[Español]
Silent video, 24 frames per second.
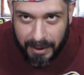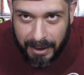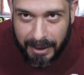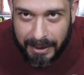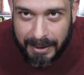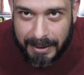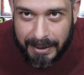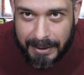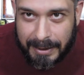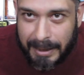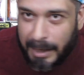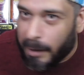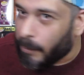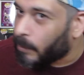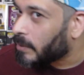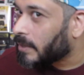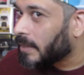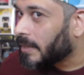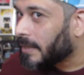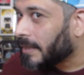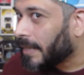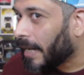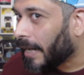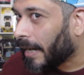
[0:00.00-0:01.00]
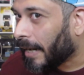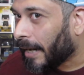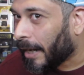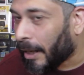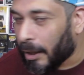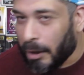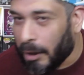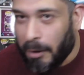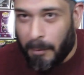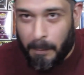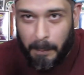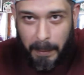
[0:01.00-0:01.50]
Aquí tenemos
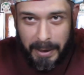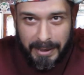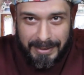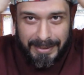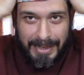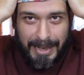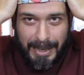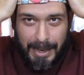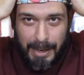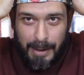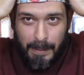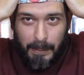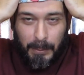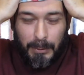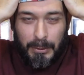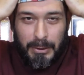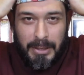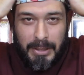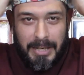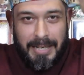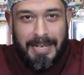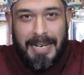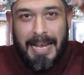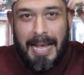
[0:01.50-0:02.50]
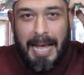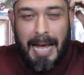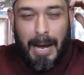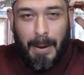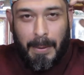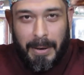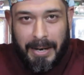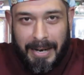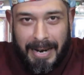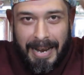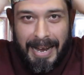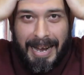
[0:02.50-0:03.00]
esta bandana de Pushin. A
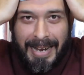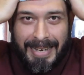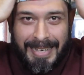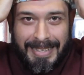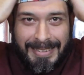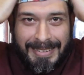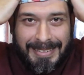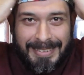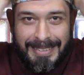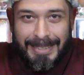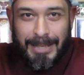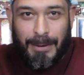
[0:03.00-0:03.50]
ver, ¿a quién les